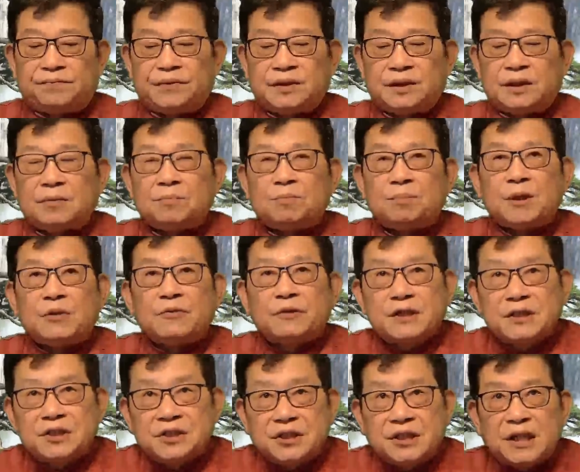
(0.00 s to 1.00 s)
比飞
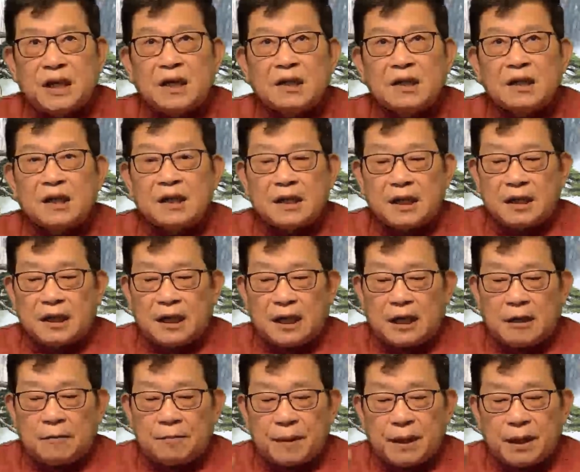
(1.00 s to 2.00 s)
香港那个
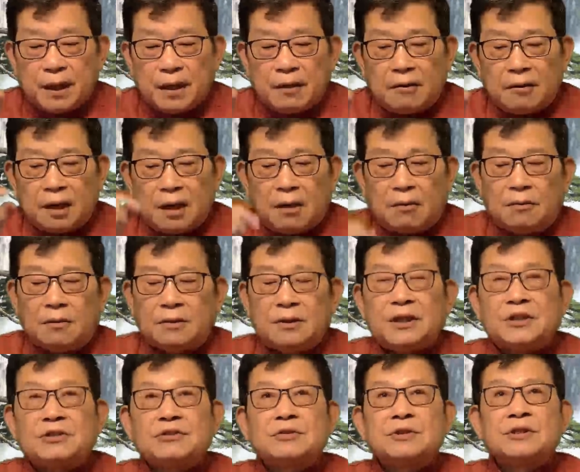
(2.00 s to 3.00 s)
航班还要高，也
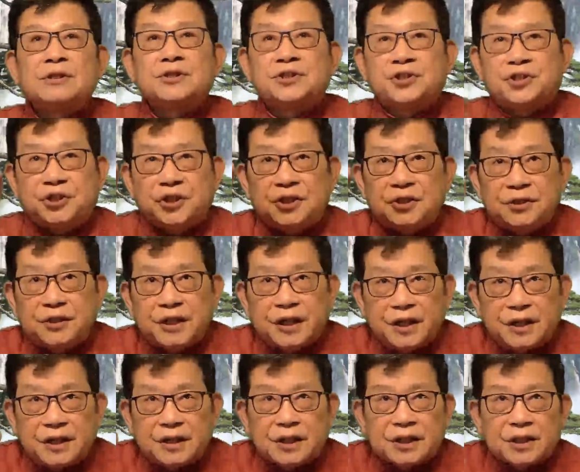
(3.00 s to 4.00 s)
就是新德里
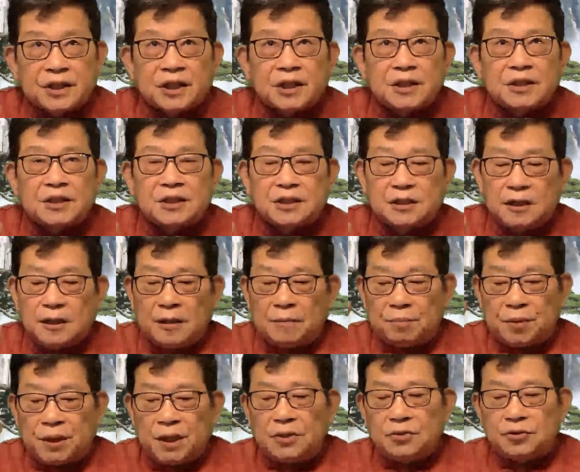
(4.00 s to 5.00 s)
这个城市，
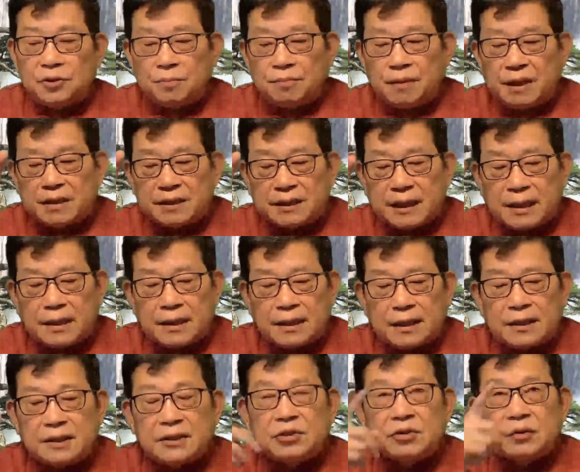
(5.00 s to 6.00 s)
平均每三个
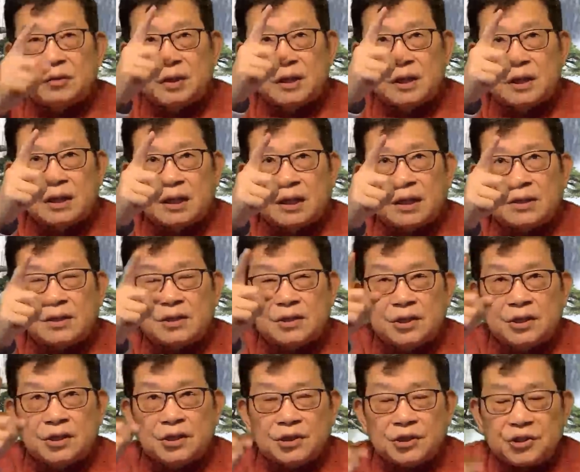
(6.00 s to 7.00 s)
人就有一个人
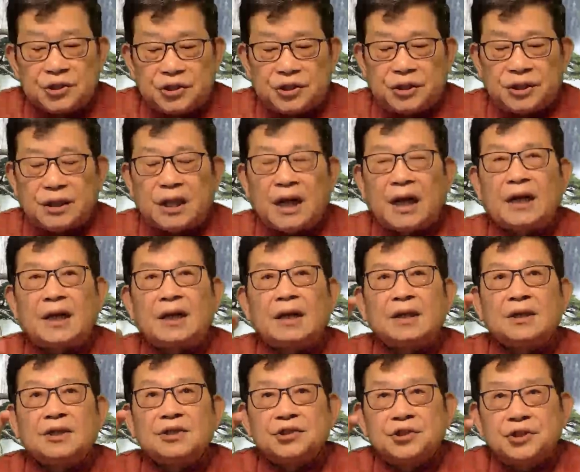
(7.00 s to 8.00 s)
携带
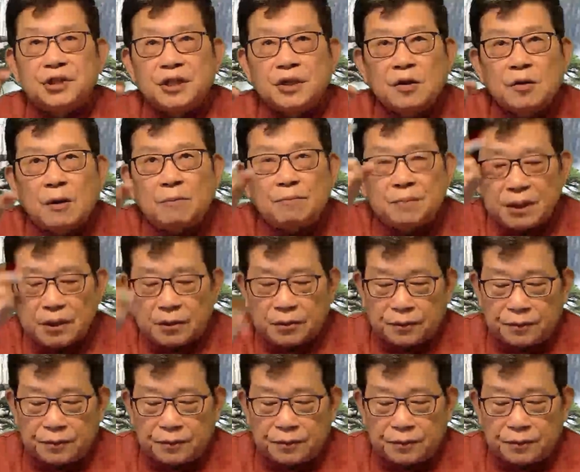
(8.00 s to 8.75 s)
新冠病毒。